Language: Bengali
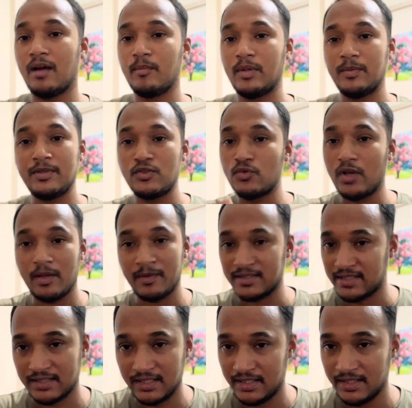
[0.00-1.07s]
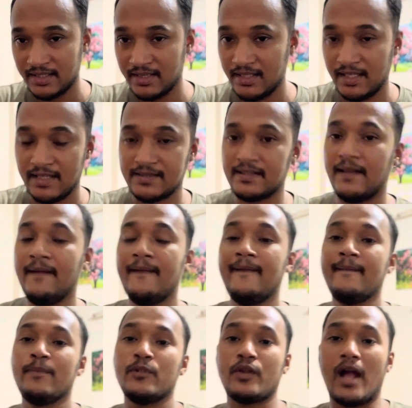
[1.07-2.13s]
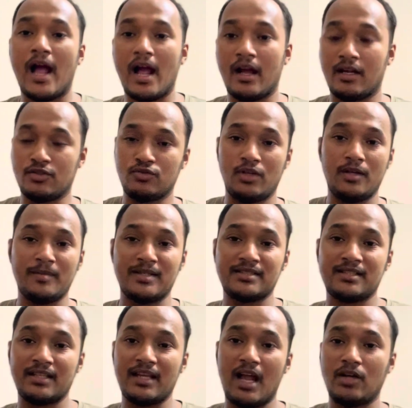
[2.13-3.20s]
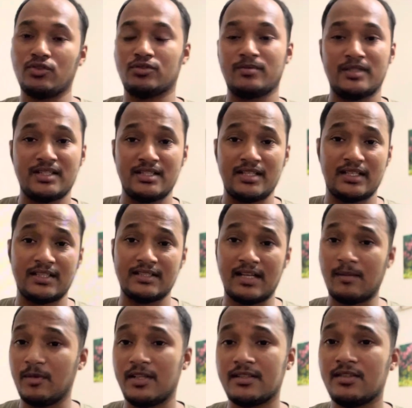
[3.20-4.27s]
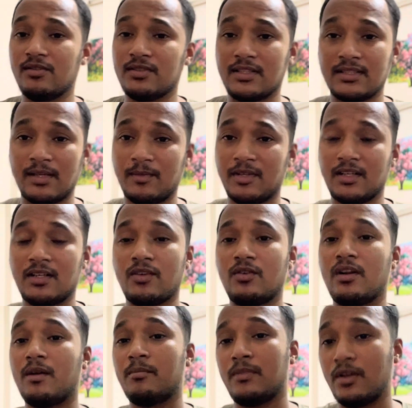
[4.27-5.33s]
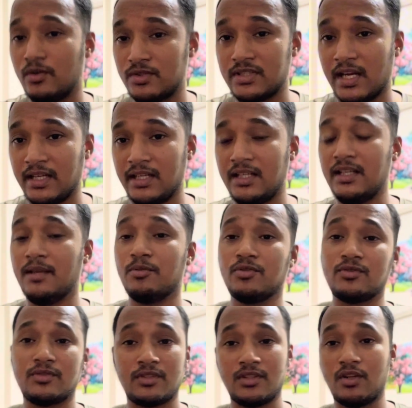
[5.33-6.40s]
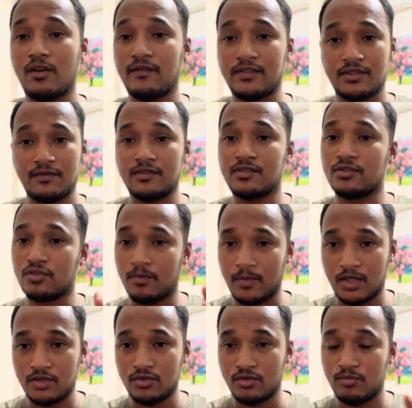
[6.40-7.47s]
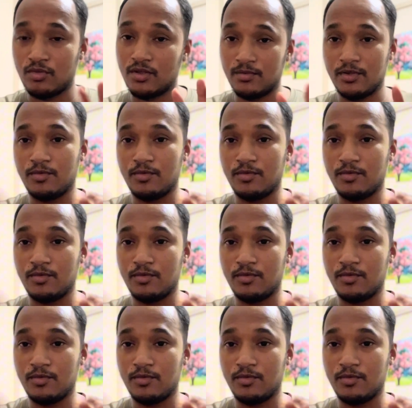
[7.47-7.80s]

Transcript: মেবি জুলাই মাসে একটা লেটার দিয়ে গেছে তো জুলাই মাস থেকে আগস্ট মাসে যে একটা ঝামেলা ছিল সেই ঝামেলার কারণে আমরাও যাই নাই এবং আমাদের অফিস টফিস সব কার্যক্রম মোটামুটি